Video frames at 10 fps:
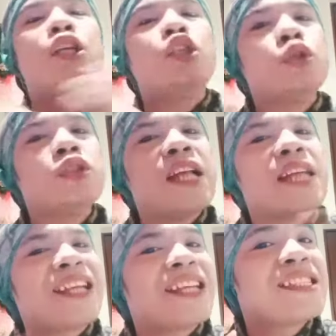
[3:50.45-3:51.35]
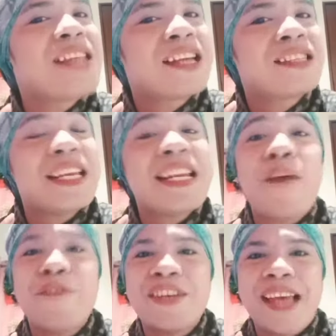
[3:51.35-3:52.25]
Juice lang at snacks,
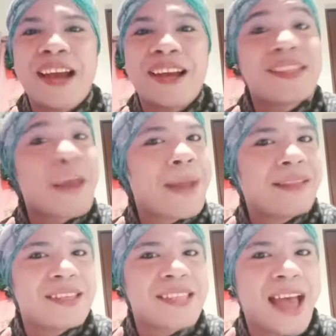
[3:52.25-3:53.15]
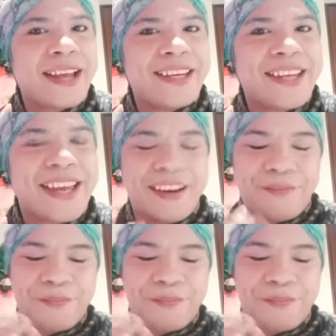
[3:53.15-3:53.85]
enough na sa akin, sapat na sa akin yan.